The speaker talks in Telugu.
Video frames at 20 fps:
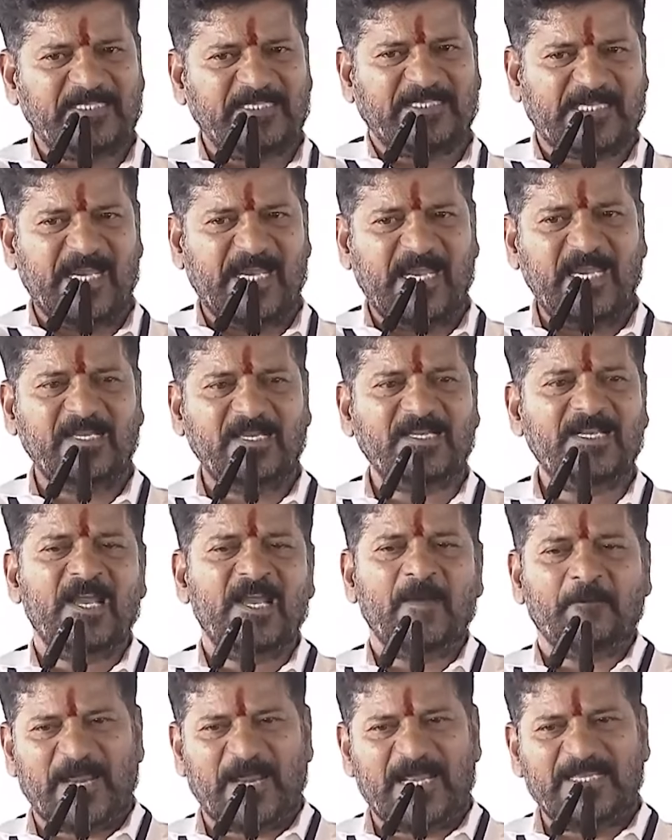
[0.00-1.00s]
పెంచి
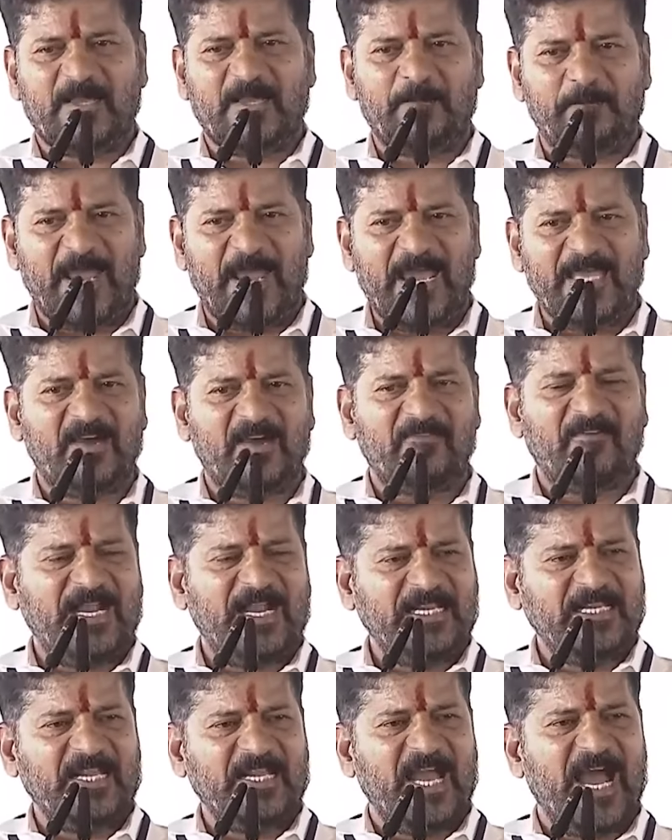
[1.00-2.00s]
ప్రతి
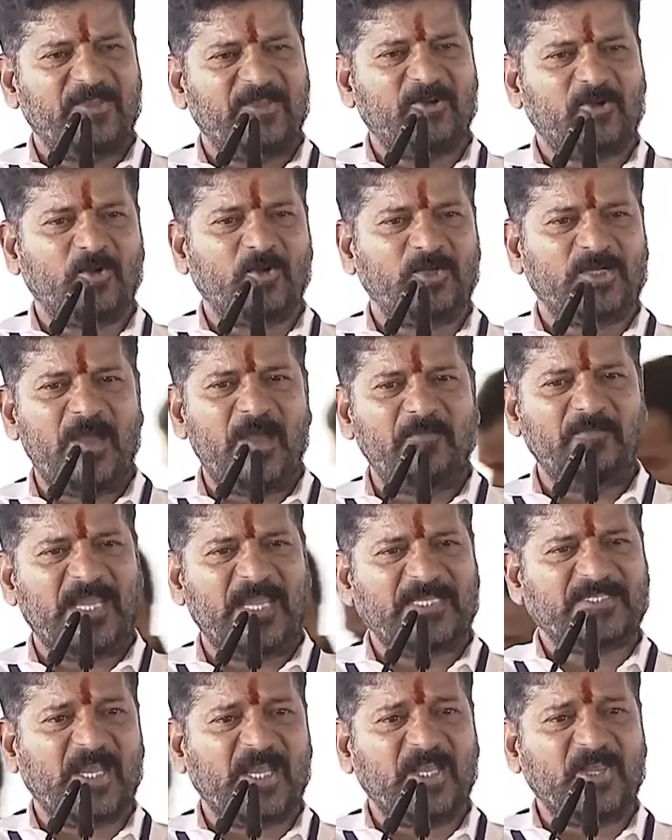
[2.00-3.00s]
పేదవాడిని ఆదుకుంటాం
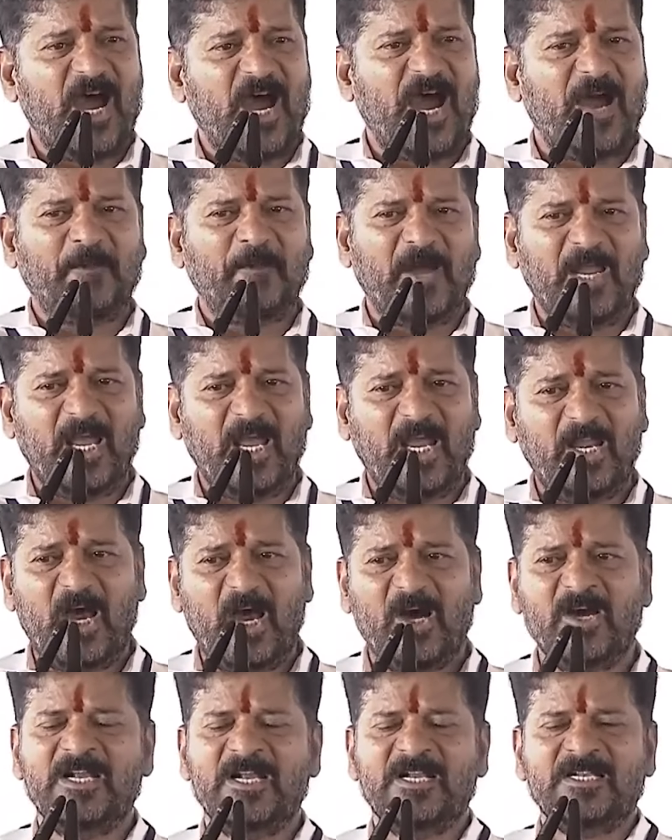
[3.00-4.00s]
ఏసేదో
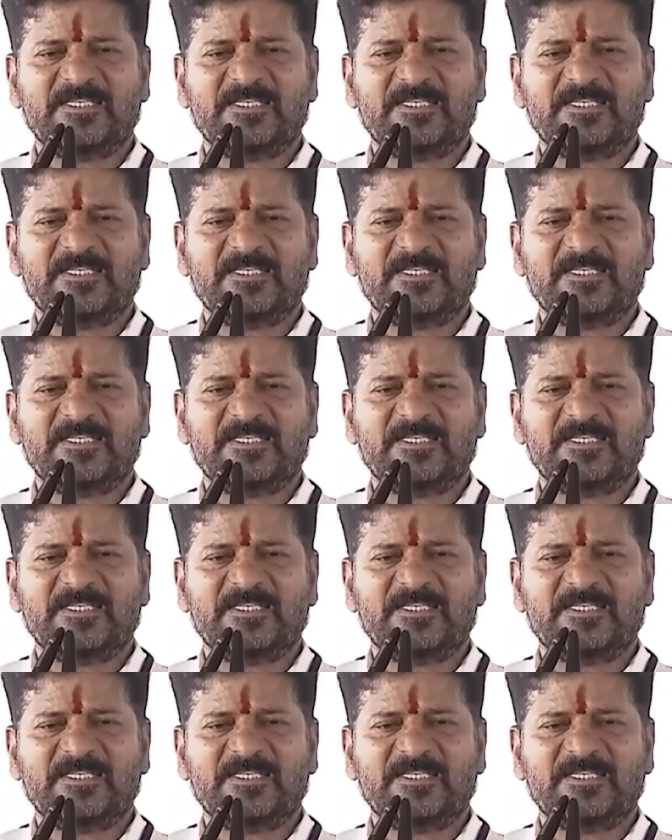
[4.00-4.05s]
అపోలోలో